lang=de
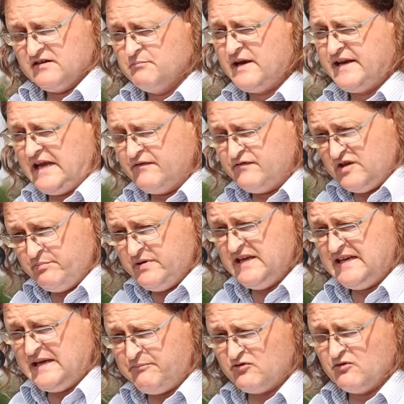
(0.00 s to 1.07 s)
Ne? Bei der
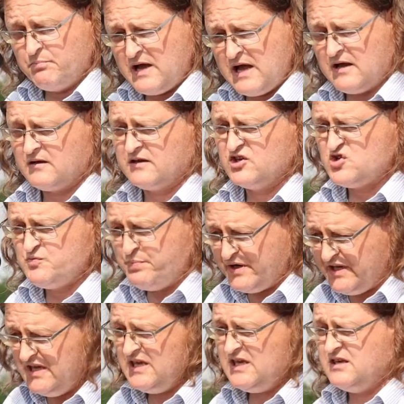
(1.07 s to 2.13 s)
FDP gibt es so ein paar
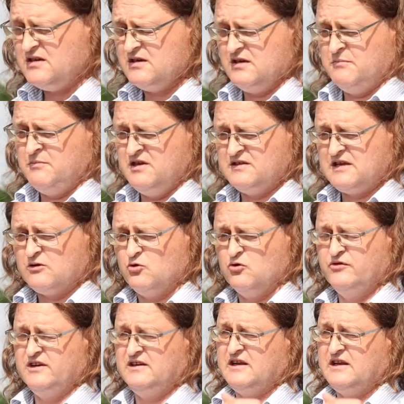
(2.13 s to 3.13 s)
Gespräche im Hintergrund.